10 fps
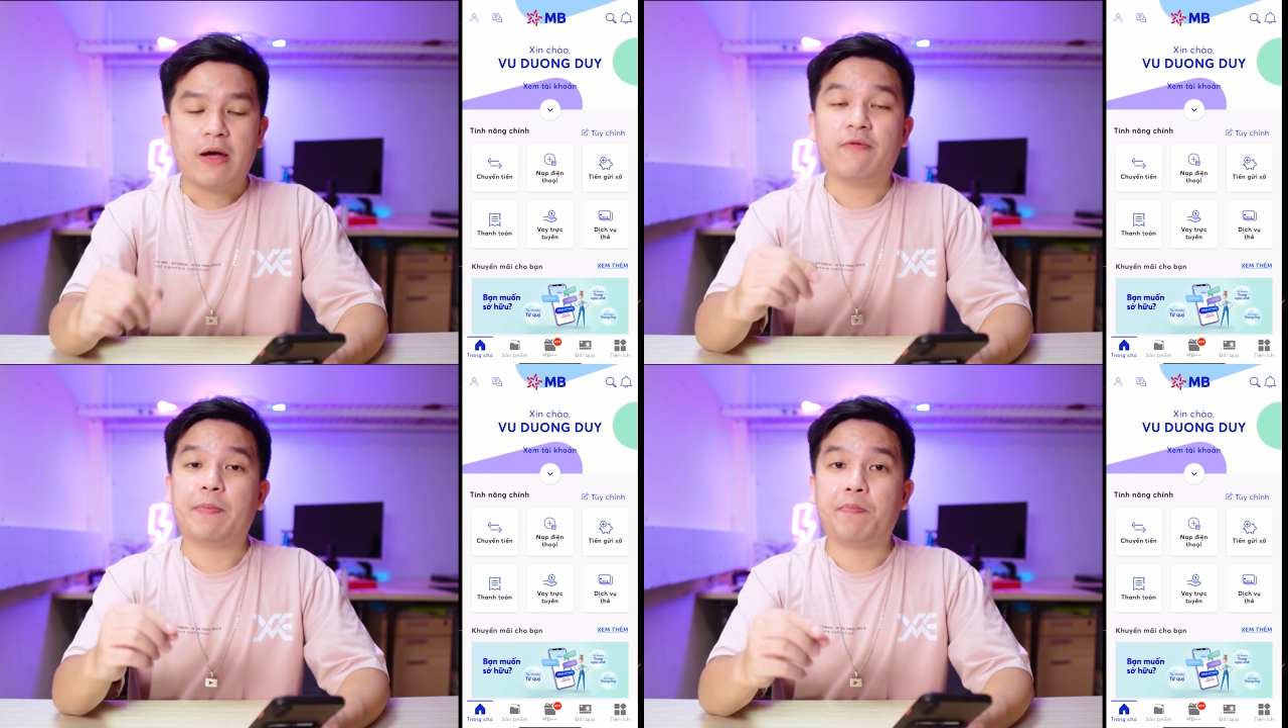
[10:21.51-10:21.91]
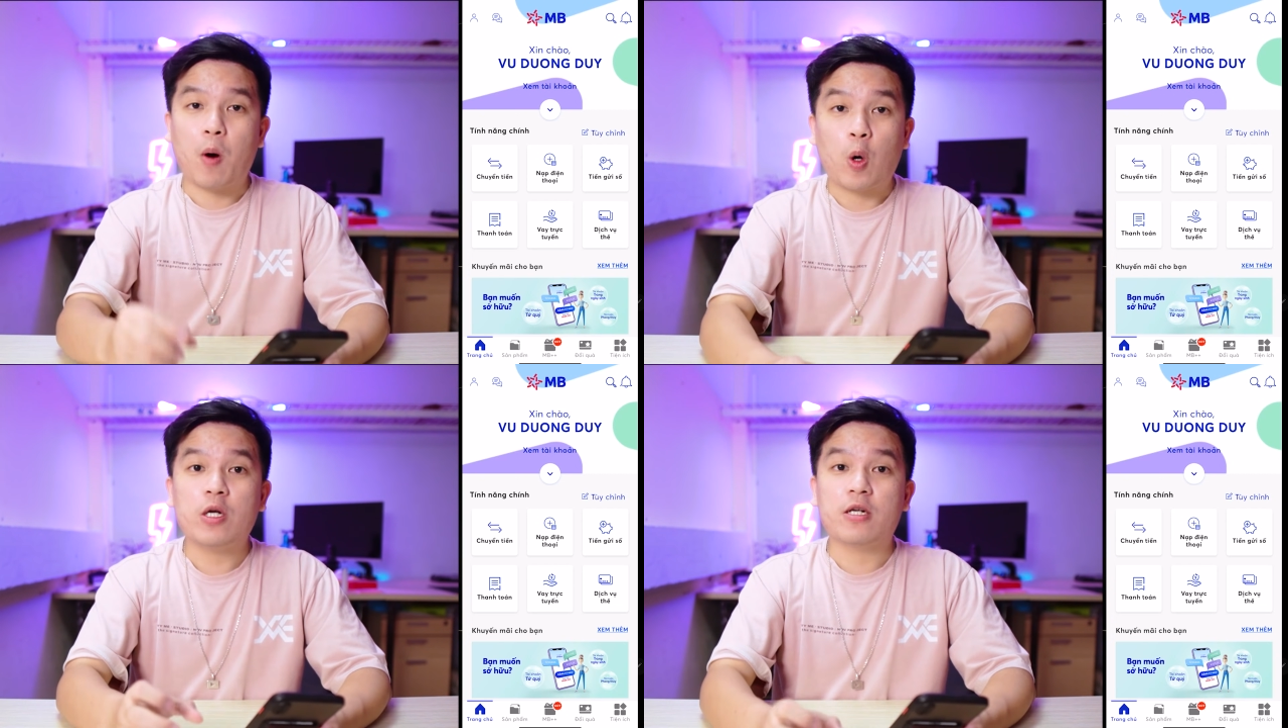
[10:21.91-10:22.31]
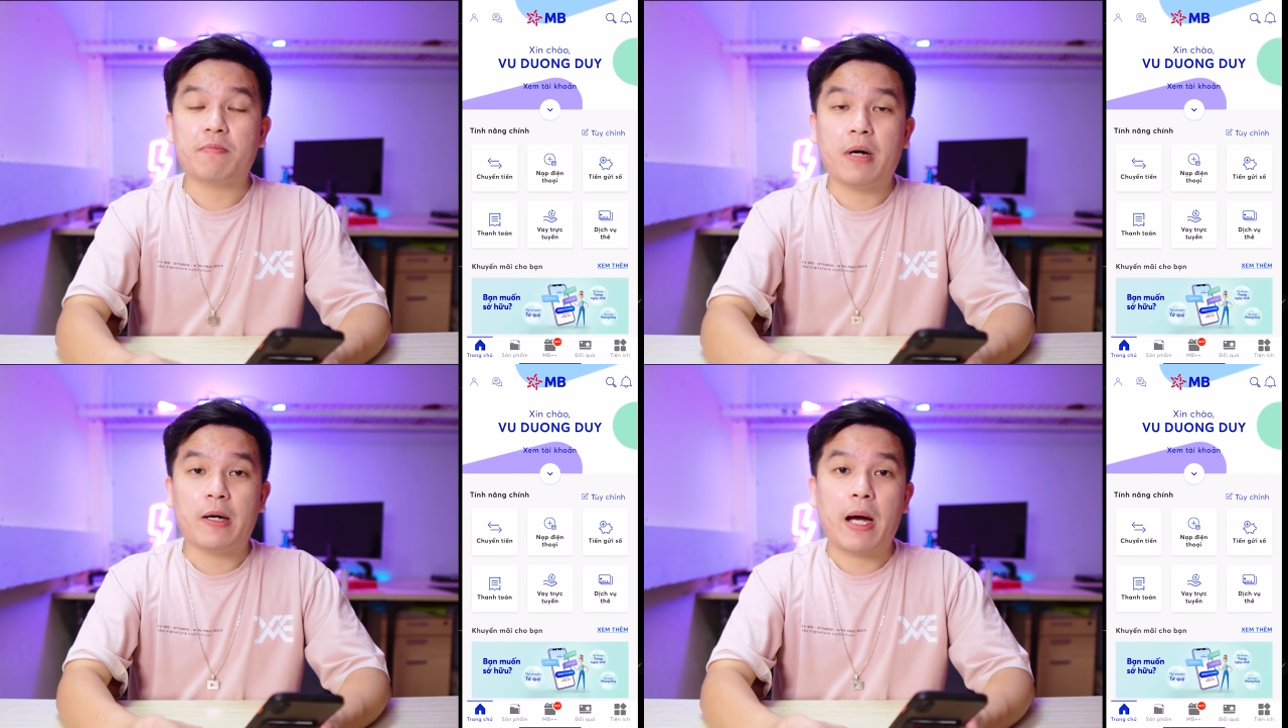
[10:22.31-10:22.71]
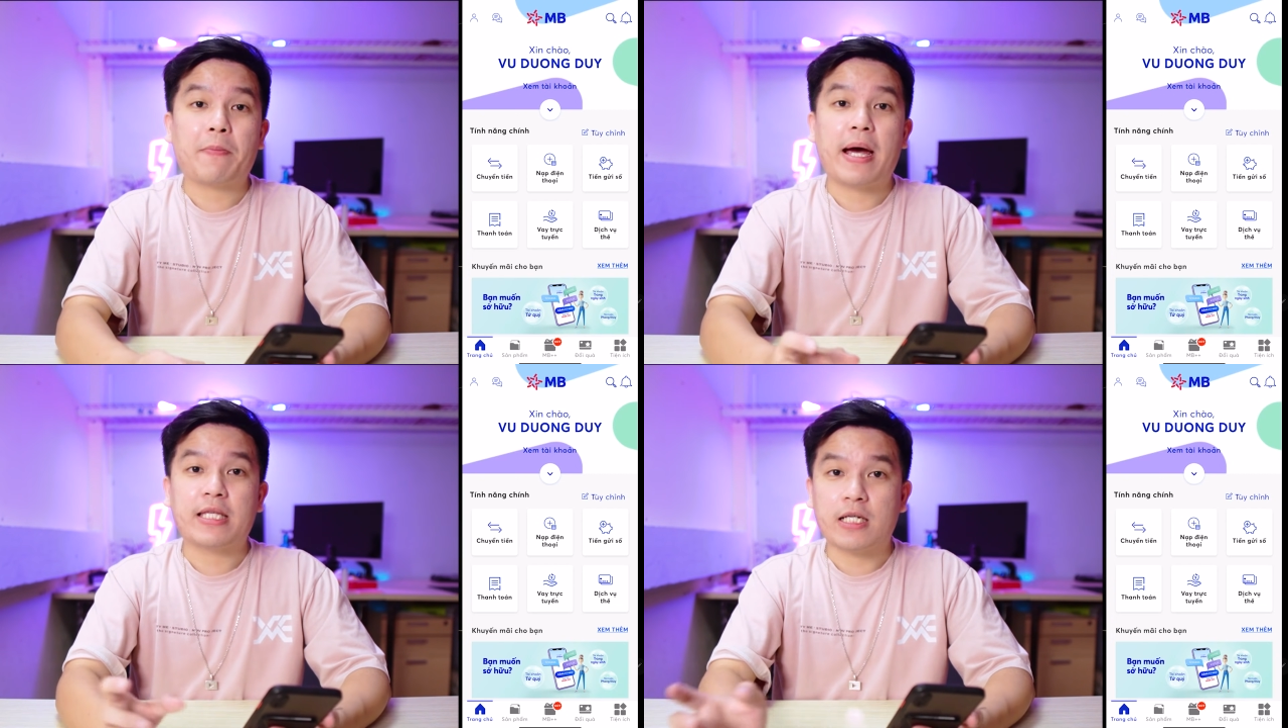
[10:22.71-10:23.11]
và mỗi lượt mời
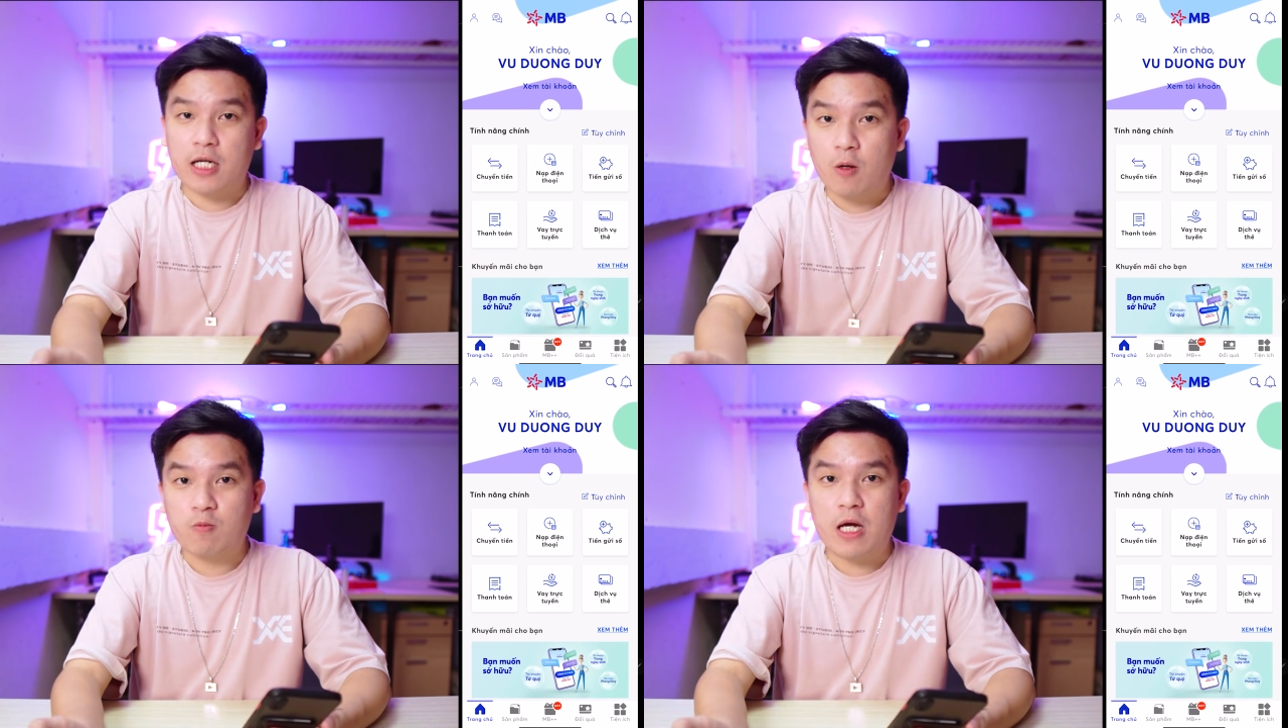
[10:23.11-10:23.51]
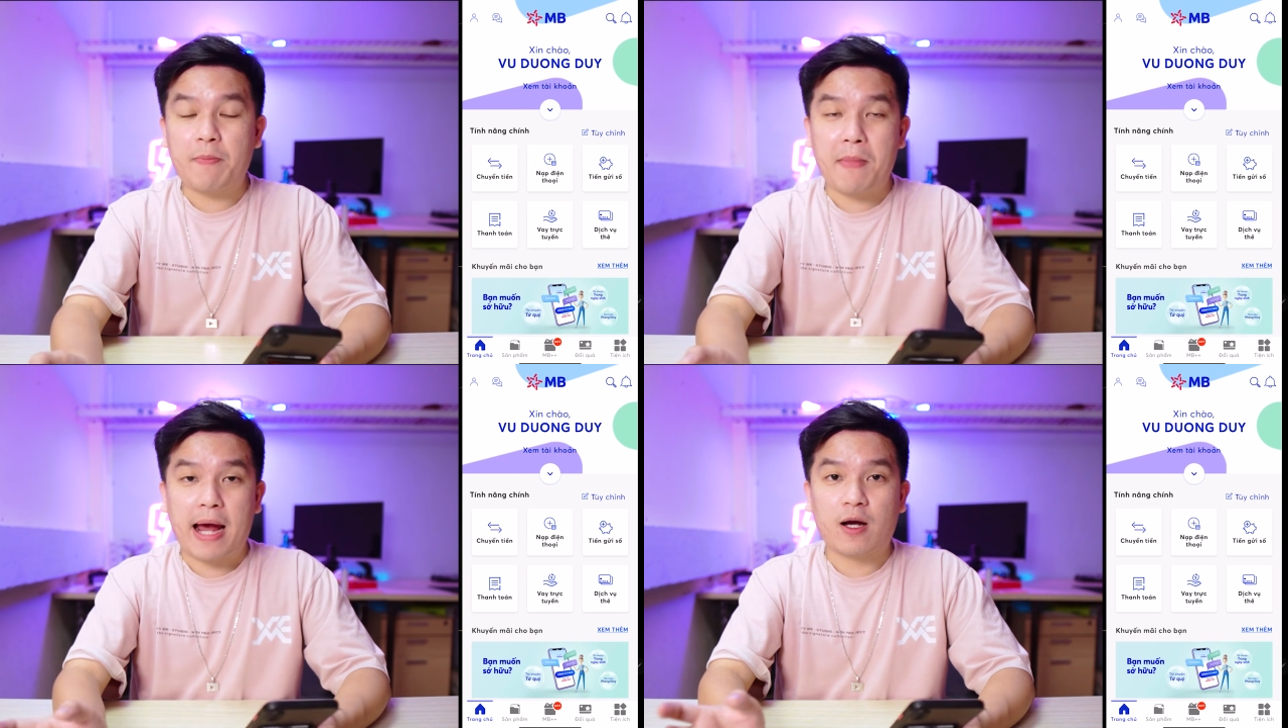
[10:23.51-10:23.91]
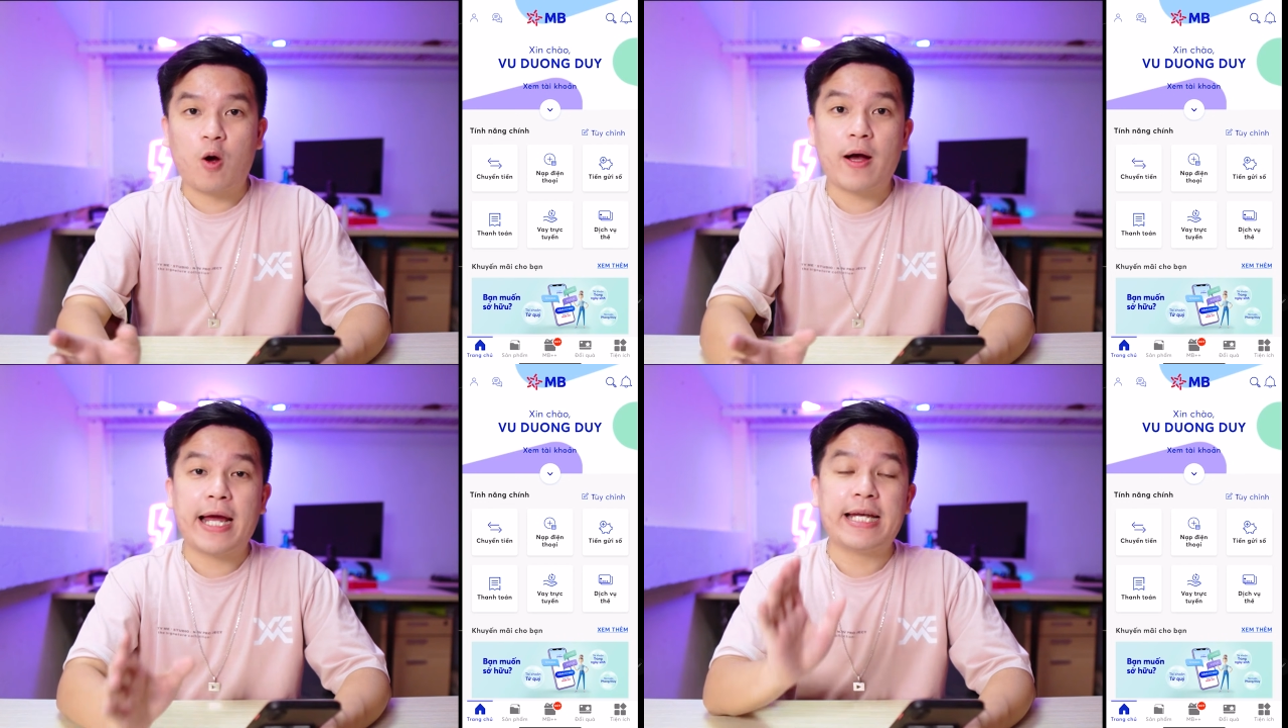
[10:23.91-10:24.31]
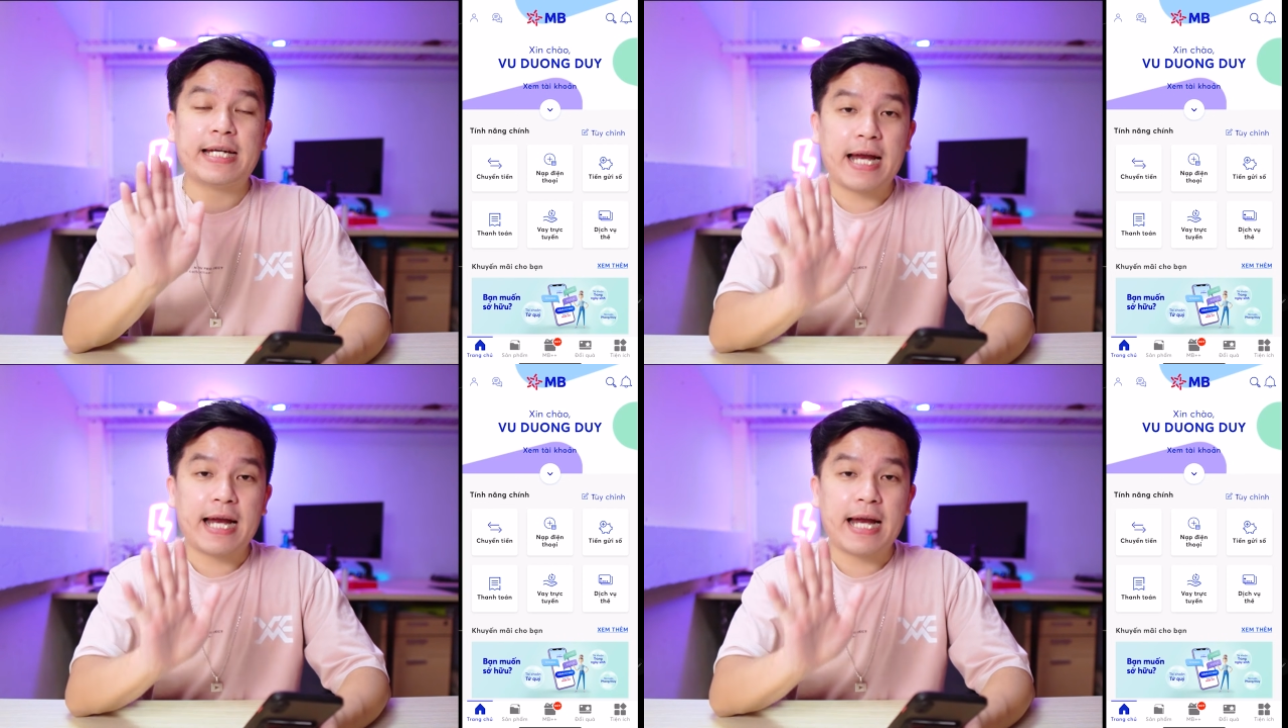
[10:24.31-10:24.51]
bạn bè thành công các bạn có ngay